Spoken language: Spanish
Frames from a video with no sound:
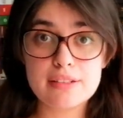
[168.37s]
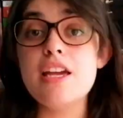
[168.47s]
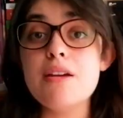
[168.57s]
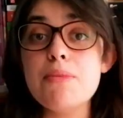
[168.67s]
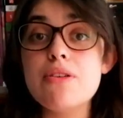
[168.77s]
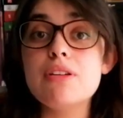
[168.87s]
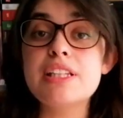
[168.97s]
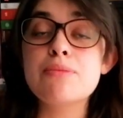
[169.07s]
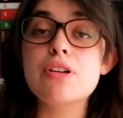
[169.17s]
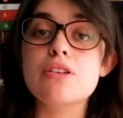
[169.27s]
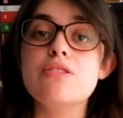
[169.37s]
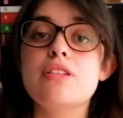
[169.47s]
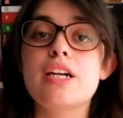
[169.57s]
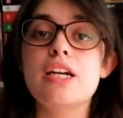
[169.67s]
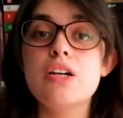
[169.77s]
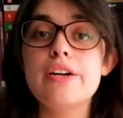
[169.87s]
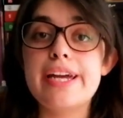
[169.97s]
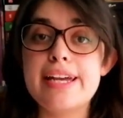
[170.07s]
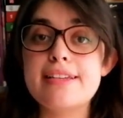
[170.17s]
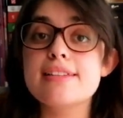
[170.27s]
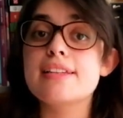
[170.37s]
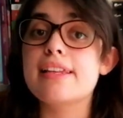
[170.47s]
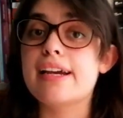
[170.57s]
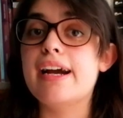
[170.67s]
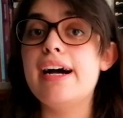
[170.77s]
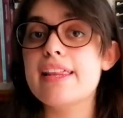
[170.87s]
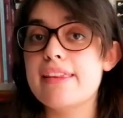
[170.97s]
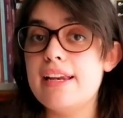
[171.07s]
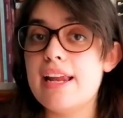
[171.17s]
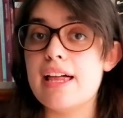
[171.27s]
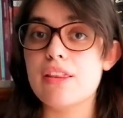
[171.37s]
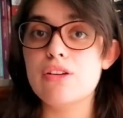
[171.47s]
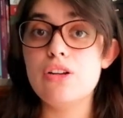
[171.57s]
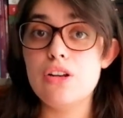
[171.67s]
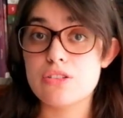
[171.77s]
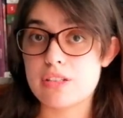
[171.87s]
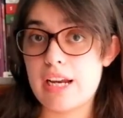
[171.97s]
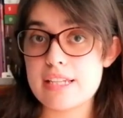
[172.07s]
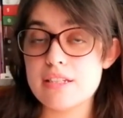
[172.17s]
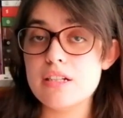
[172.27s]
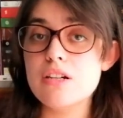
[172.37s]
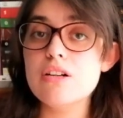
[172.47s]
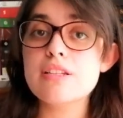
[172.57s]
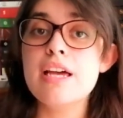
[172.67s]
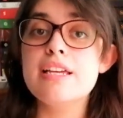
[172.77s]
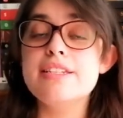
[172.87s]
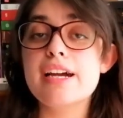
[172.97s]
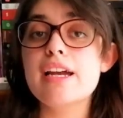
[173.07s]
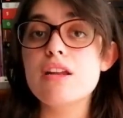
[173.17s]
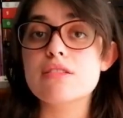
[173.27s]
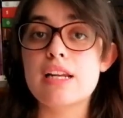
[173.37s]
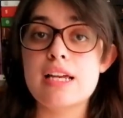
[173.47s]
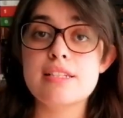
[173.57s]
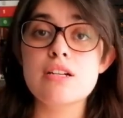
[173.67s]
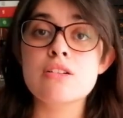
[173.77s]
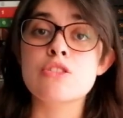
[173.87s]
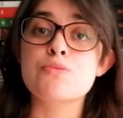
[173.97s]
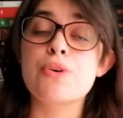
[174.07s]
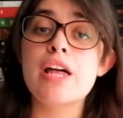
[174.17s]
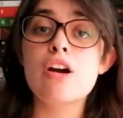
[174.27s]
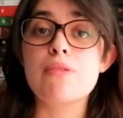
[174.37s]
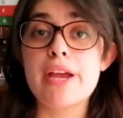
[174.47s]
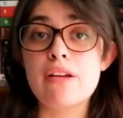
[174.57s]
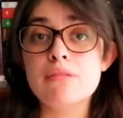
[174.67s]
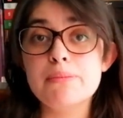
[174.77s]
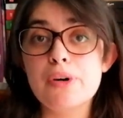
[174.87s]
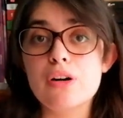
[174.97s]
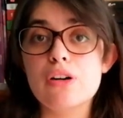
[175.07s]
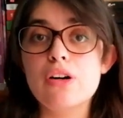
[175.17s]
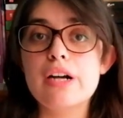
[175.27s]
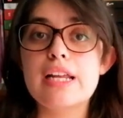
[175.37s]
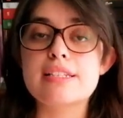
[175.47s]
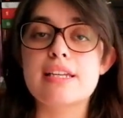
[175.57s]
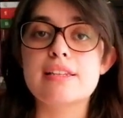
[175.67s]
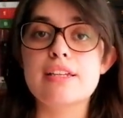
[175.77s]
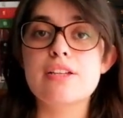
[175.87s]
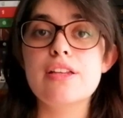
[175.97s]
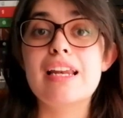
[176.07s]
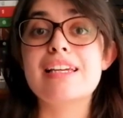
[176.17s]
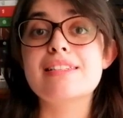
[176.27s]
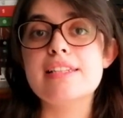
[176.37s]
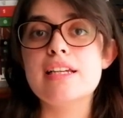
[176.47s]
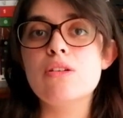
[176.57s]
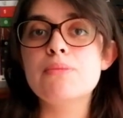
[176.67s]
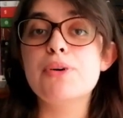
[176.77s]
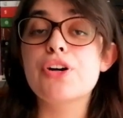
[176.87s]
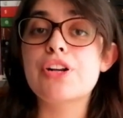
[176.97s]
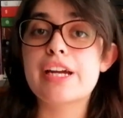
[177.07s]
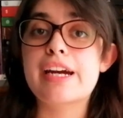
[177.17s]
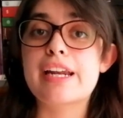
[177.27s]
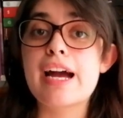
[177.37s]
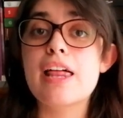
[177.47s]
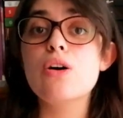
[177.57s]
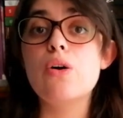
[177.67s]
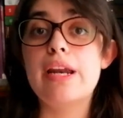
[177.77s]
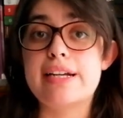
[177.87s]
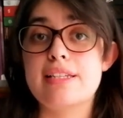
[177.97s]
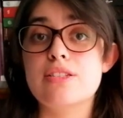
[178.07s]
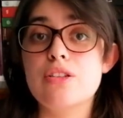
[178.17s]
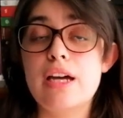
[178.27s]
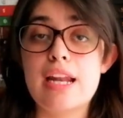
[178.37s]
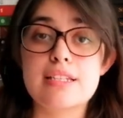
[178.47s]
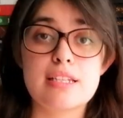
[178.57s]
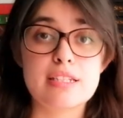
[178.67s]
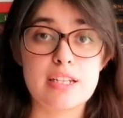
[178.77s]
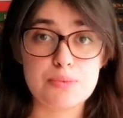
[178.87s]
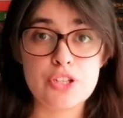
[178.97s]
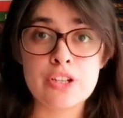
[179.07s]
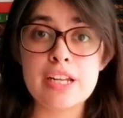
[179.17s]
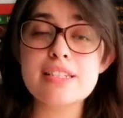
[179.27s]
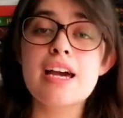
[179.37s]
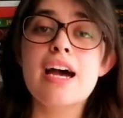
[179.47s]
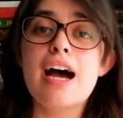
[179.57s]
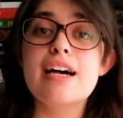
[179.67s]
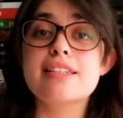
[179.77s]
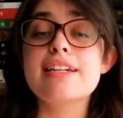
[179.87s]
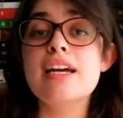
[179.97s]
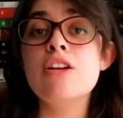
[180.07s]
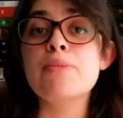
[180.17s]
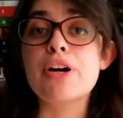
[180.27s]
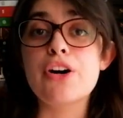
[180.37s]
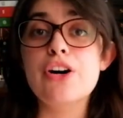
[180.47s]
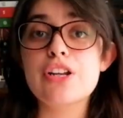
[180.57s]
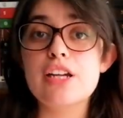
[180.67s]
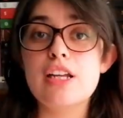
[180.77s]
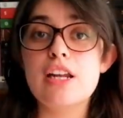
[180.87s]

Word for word: Y mi último consejo es dejar de lado los clásicos ya que los clásicos nos puede agobiar un poco el sentido del estilo un poco recargado o el exceso de las descripciones, así que a lo mejor